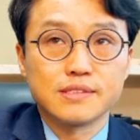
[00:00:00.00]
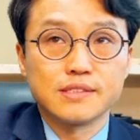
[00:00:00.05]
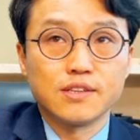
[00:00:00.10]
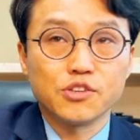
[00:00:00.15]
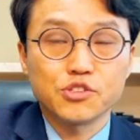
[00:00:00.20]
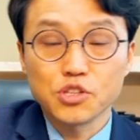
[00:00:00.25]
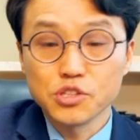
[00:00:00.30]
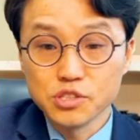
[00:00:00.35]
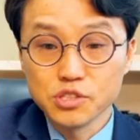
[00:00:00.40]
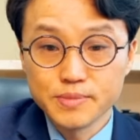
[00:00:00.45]

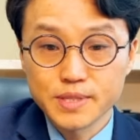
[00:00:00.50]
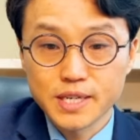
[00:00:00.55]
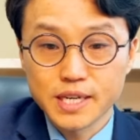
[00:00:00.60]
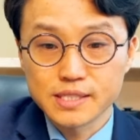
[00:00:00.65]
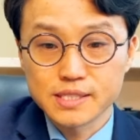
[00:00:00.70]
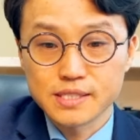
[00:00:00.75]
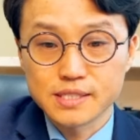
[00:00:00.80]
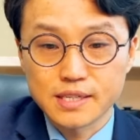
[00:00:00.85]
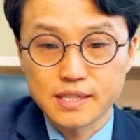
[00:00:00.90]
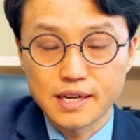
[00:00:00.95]
어떤 의미가
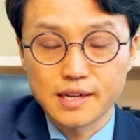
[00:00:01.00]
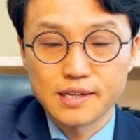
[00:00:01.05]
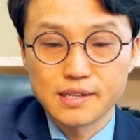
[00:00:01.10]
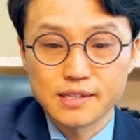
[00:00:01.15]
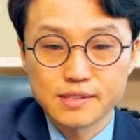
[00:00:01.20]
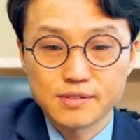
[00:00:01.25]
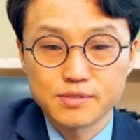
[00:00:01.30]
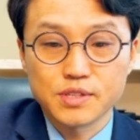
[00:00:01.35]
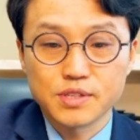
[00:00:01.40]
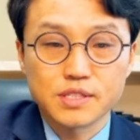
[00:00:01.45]
있을까?
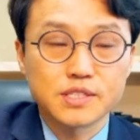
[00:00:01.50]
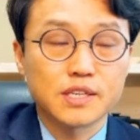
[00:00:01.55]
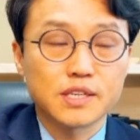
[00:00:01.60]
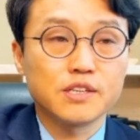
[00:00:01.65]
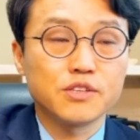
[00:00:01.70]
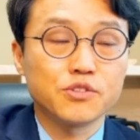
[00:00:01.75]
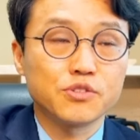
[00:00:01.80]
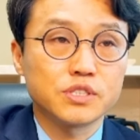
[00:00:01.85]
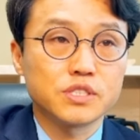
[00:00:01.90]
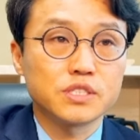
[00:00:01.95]
우리가 잘
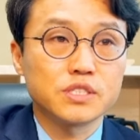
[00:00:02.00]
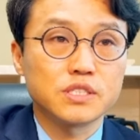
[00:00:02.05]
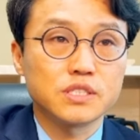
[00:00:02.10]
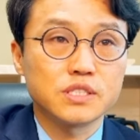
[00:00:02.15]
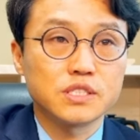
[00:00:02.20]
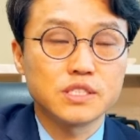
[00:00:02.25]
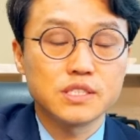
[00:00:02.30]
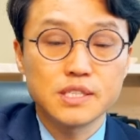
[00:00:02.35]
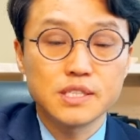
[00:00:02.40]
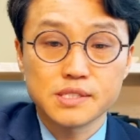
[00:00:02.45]
알고 있듯이
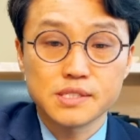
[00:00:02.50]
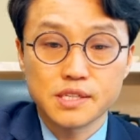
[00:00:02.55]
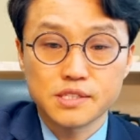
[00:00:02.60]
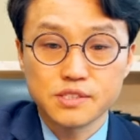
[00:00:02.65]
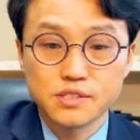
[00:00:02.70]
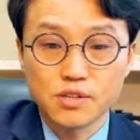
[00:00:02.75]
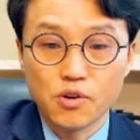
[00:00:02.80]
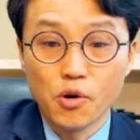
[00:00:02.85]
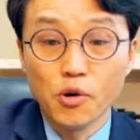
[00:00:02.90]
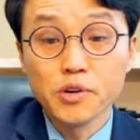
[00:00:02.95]

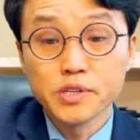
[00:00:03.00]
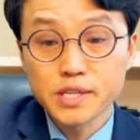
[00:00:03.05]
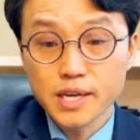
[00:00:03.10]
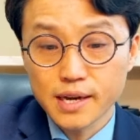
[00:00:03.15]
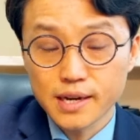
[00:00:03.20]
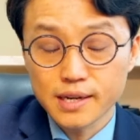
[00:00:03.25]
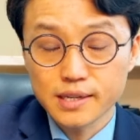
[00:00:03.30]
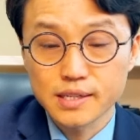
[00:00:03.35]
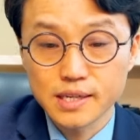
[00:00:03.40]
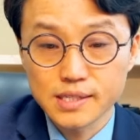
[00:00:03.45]
시내산은
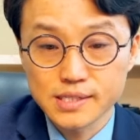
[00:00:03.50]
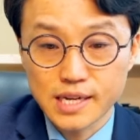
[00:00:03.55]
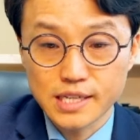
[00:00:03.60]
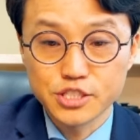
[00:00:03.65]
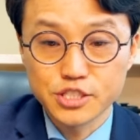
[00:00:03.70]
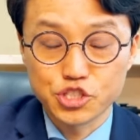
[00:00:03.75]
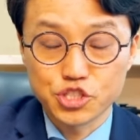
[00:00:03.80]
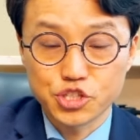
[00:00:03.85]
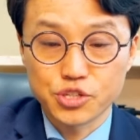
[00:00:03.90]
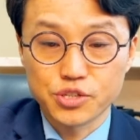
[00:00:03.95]
언약의
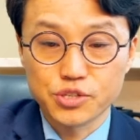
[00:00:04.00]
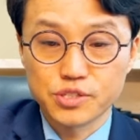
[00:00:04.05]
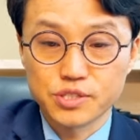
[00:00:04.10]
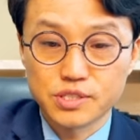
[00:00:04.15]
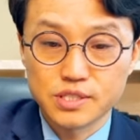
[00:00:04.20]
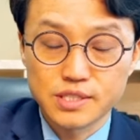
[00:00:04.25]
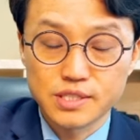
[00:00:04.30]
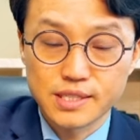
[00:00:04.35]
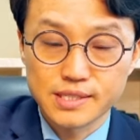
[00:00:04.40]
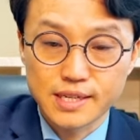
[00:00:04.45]
산이죠.
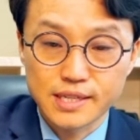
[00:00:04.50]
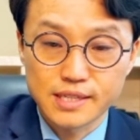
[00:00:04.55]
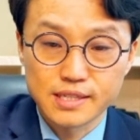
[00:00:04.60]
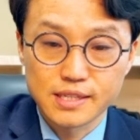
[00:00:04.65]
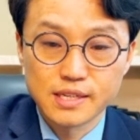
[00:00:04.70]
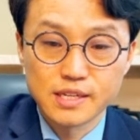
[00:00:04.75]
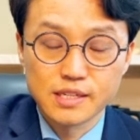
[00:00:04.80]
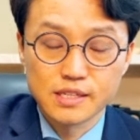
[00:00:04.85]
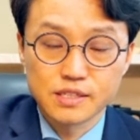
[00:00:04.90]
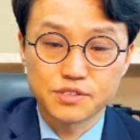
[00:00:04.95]
시내산.
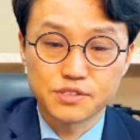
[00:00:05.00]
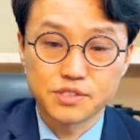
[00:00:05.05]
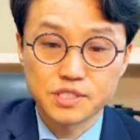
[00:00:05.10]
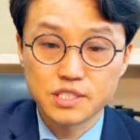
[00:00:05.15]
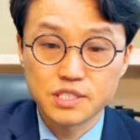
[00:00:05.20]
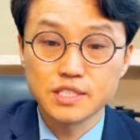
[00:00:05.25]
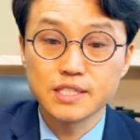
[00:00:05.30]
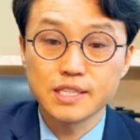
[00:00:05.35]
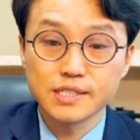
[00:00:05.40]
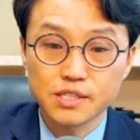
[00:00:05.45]

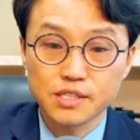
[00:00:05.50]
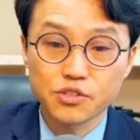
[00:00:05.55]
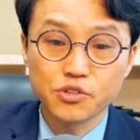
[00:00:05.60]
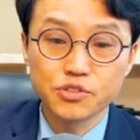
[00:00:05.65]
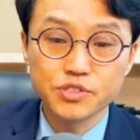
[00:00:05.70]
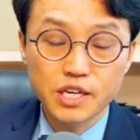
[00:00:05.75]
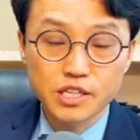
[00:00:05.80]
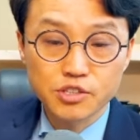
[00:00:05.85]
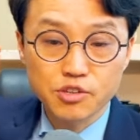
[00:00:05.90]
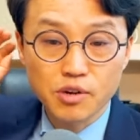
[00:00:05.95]
시내산
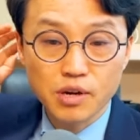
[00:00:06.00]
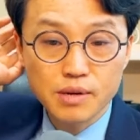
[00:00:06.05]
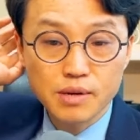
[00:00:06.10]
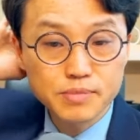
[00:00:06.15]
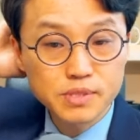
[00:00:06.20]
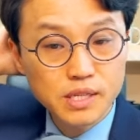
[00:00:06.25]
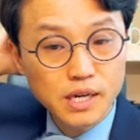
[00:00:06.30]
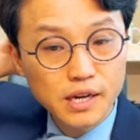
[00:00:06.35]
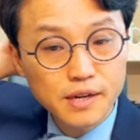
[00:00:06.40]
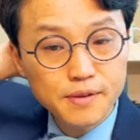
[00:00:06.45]
언약이라고
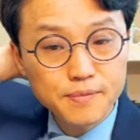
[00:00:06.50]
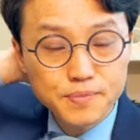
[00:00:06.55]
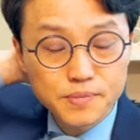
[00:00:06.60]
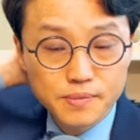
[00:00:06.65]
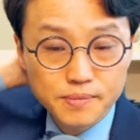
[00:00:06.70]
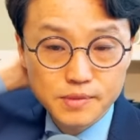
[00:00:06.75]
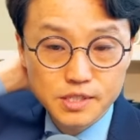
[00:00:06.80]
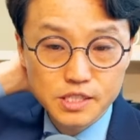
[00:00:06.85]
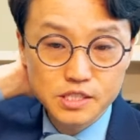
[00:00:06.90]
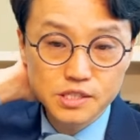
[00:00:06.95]

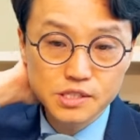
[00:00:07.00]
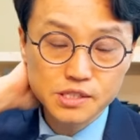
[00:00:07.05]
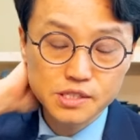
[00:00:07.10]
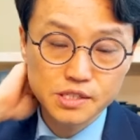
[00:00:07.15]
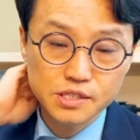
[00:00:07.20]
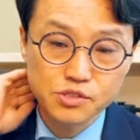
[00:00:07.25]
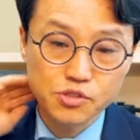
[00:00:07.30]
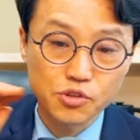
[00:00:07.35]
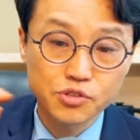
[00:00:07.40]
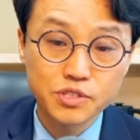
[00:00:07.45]
합니다.
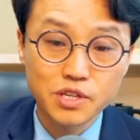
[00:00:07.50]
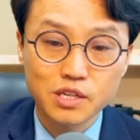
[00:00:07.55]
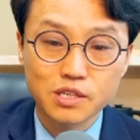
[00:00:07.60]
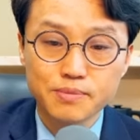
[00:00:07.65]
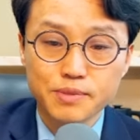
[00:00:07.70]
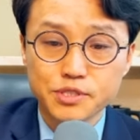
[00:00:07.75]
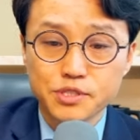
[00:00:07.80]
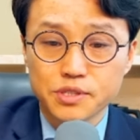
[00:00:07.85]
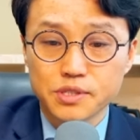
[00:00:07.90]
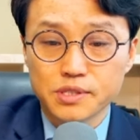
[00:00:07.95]
시내산에서 언약을
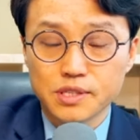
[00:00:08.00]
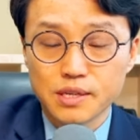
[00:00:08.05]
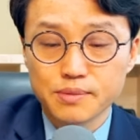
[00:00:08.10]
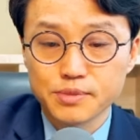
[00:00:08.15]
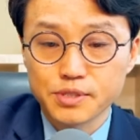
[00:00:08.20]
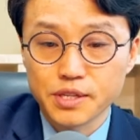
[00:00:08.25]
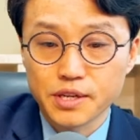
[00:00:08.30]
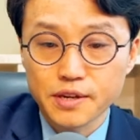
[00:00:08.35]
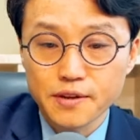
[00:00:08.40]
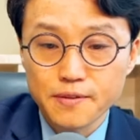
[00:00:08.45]
맺었기
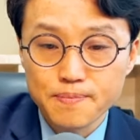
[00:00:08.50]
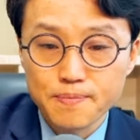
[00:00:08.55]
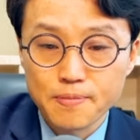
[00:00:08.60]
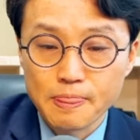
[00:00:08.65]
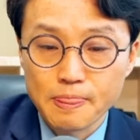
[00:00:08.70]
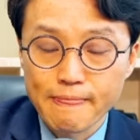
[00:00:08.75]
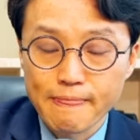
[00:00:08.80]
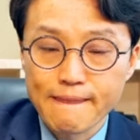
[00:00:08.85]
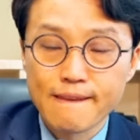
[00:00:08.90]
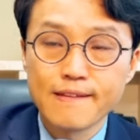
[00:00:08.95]
때문에
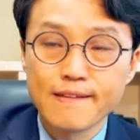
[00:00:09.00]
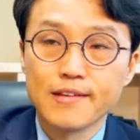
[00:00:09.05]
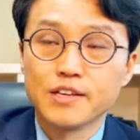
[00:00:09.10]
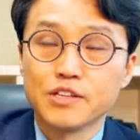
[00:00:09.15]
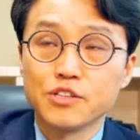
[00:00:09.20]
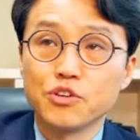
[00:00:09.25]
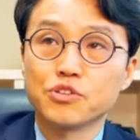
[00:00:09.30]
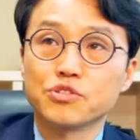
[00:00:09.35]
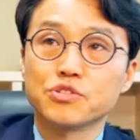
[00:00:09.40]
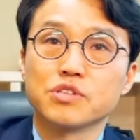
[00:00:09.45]

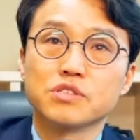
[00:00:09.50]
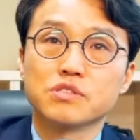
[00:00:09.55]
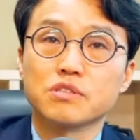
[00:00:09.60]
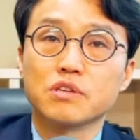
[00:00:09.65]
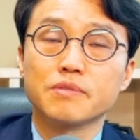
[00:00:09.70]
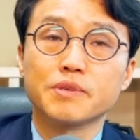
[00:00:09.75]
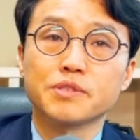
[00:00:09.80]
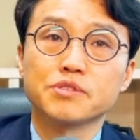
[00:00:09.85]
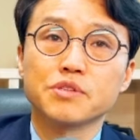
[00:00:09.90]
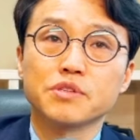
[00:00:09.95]
여기서
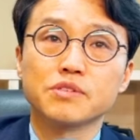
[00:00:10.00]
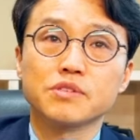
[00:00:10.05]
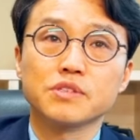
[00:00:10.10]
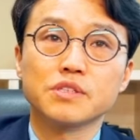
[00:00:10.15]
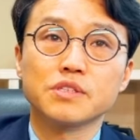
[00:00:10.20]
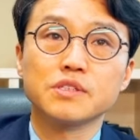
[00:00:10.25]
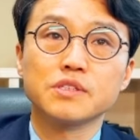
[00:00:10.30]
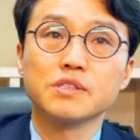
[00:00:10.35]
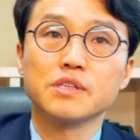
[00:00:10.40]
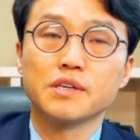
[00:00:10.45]
이스라엘
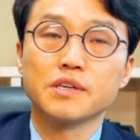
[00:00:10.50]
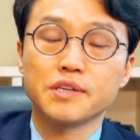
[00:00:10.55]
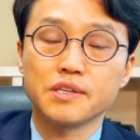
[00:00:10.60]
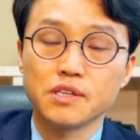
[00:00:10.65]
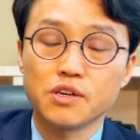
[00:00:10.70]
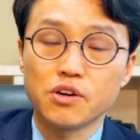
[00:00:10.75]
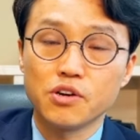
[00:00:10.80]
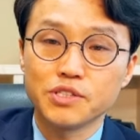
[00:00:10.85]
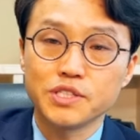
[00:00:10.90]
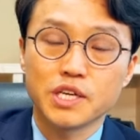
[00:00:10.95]
백성들이
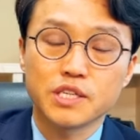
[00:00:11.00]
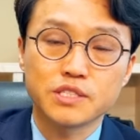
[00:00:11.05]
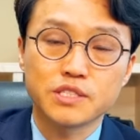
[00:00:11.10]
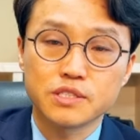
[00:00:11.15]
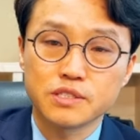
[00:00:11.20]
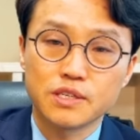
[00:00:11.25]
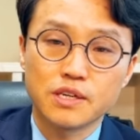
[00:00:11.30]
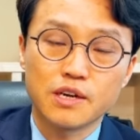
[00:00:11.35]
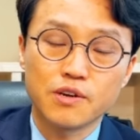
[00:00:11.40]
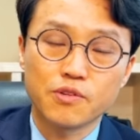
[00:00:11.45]
하나님과
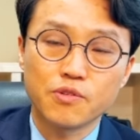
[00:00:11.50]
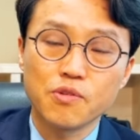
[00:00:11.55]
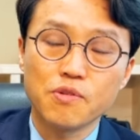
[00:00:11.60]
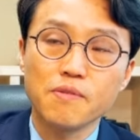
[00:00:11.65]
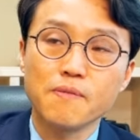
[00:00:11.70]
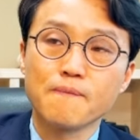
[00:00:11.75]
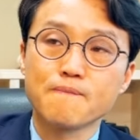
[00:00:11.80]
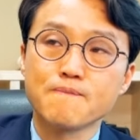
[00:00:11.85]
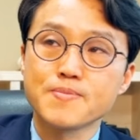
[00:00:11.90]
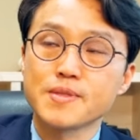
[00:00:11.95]
언약식을
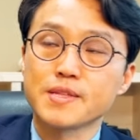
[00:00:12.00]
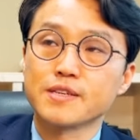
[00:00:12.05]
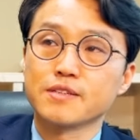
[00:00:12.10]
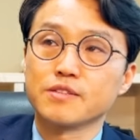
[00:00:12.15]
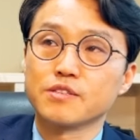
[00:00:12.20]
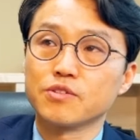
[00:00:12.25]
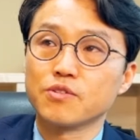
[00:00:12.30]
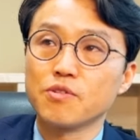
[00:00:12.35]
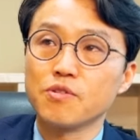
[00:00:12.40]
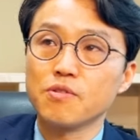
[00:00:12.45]
하고,
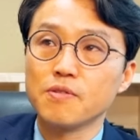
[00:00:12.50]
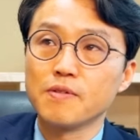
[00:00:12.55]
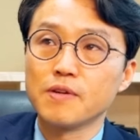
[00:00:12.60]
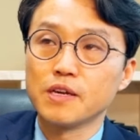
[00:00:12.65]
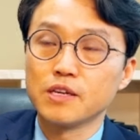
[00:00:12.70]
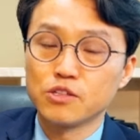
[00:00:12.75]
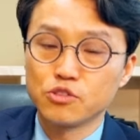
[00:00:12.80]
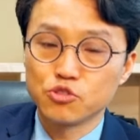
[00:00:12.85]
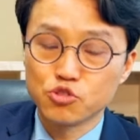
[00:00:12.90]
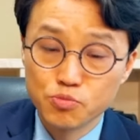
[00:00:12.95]
그리고
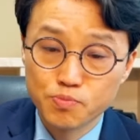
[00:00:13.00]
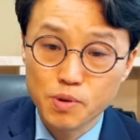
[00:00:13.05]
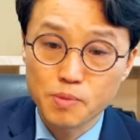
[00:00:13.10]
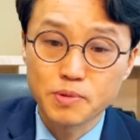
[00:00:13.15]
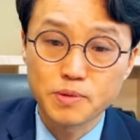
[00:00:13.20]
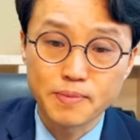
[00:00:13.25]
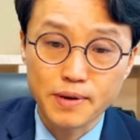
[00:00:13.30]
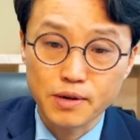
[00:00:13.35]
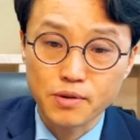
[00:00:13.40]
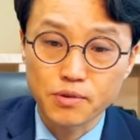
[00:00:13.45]

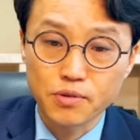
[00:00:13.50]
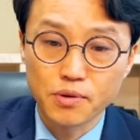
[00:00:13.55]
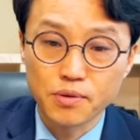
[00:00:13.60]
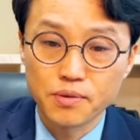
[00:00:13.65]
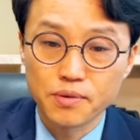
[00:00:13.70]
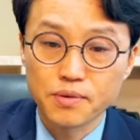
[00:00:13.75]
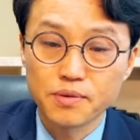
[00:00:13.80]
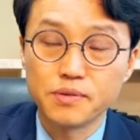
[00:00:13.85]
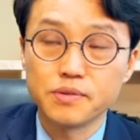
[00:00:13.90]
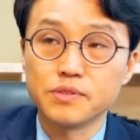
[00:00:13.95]
율법을 받고,
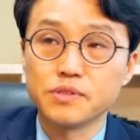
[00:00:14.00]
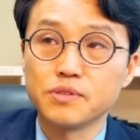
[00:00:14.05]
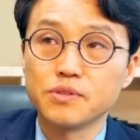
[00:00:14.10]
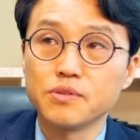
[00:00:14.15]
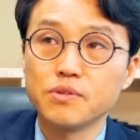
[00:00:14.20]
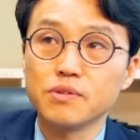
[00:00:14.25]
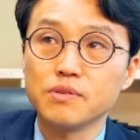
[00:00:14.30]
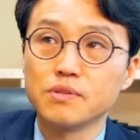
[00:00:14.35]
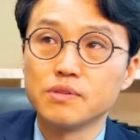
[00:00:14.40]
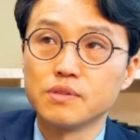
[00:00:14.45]
그리고